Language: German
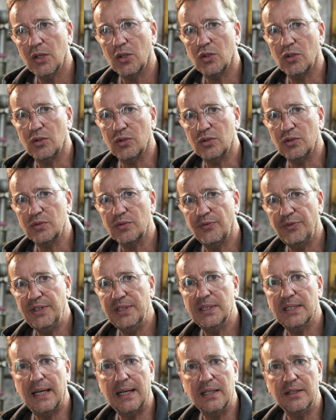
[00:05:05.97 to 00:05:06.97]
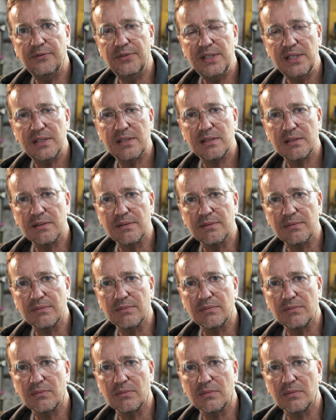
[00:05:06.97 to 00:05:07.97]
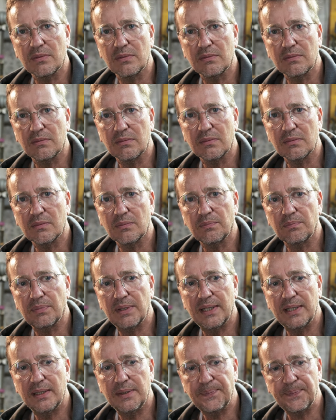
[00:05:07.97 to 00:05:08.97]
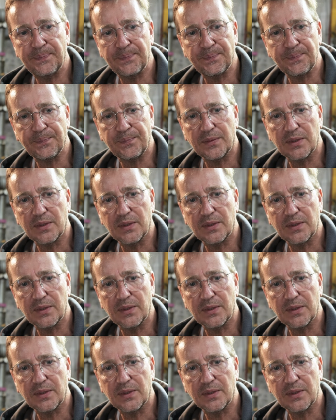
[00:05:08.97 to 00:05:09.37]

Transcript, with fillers: Und wie ihr alle wisst, beim